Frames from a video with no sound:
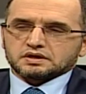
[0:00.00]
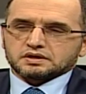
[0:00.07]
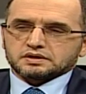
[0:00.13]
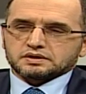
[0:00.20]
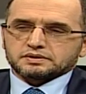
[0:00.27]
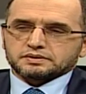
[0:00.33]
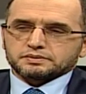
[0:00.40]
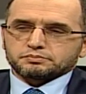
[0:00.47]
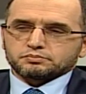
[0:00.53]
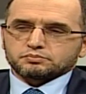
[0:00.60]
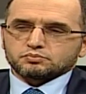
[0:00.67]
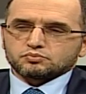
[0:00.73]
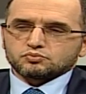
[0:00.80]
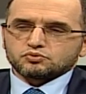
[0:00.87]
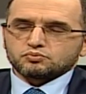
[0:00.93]
e,
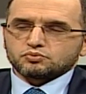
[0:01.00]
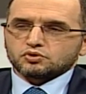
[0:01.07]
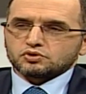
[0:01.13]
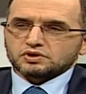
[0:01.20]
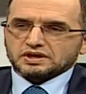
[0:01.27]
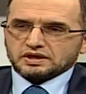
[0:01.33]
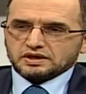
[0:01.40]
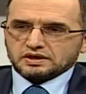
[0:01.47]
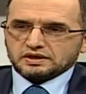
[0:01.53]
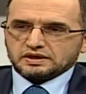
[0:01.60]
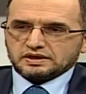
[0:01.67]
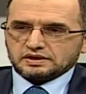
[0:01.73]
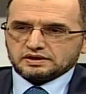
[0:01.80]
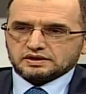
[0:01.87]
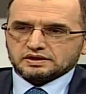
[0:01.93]
bu bölgeyi
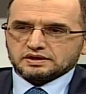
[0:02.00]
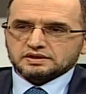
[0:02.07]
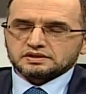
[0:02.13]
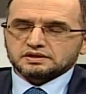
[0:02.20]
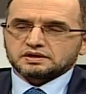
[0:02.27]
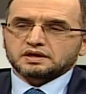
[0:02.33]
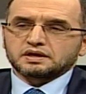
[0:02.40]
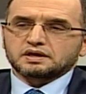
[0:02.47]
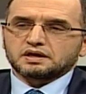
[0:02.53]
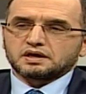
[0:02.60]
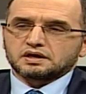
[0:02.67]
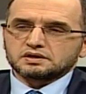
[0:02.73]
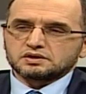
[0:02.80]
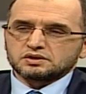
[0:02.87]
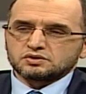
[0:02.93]
ilgilendiren,
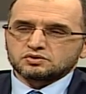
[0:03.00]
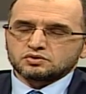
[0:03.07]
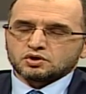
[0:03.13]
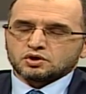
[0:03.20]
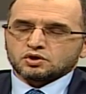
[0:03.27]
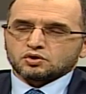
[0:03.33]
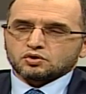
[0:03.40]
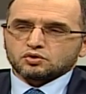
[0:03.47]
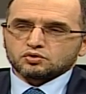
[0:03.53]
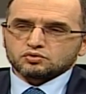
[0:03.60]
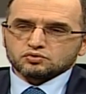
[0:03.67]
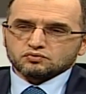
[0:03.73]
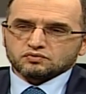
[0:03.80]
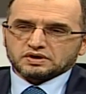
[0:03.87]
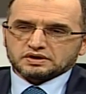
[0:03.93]
karnın
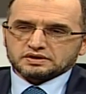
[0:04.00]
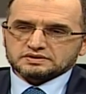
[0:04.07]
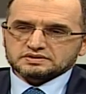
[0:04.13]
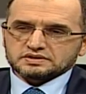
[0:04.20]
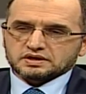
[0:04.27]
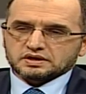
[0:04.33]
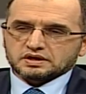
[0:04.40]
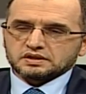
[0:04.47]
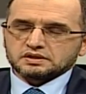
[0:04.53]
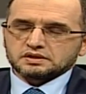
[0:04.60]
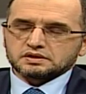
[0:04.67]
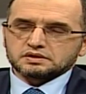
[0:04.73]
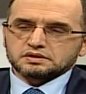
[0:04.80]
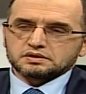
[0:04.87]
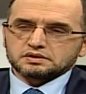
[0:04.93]
ön duvarını saran
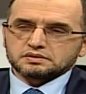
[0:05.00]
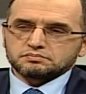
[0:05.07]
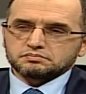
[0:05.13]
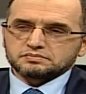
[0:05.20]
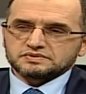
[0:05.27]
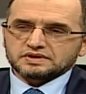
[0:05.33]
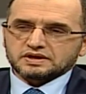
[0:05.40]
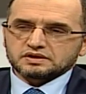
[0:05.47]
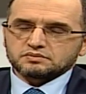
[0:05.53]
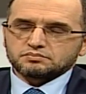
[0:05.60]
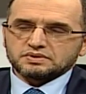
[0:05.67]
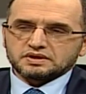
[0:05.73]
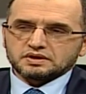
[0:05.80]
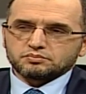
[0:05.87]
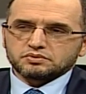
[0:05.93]
e, sert
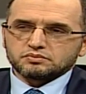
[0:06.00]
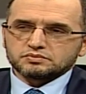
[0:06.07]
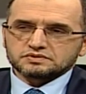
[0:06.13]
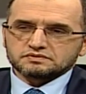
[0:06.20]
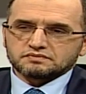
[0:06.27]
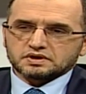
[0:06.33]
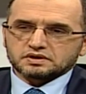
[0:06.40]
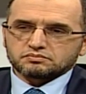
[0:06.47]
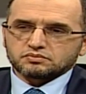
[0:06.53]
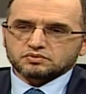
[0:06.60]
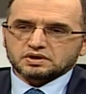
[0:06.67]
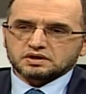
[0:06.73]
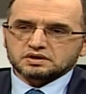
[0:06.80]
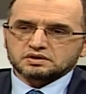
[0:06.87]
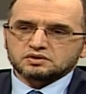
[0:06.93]
bir yapımız var.
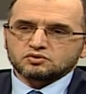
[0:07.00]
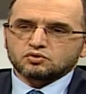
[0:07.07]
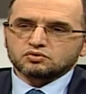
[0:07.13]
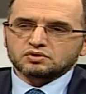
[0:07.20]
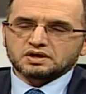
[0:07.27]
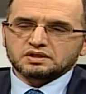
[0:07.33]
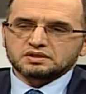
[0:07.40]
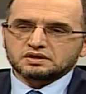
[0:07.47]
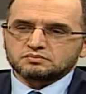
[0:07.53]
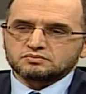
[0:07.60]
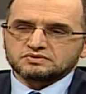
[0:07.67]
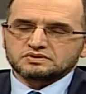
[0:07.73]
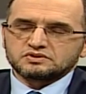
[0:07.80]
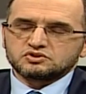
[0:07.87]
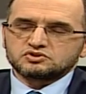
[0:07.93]
Karın
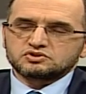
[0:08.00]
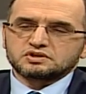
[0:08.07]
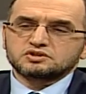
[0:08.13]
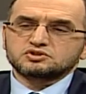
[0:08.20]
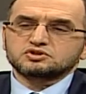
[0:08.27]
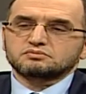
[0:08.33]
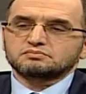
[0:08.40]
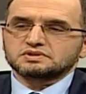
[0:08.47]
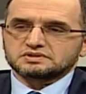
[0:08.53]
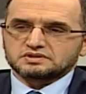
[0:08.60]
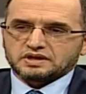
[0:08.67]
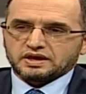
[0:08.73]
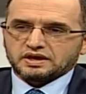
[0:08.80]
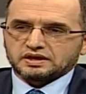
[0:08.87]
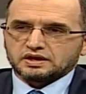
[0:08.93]
organlarımızın dışarı
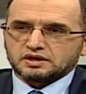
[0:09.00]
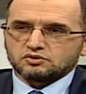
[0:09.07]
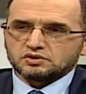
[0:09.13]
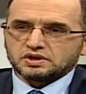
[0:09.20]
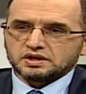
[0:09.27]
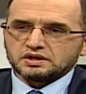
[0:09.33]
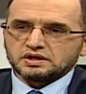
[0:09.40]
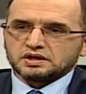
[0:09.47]
çıkmasına engel olan.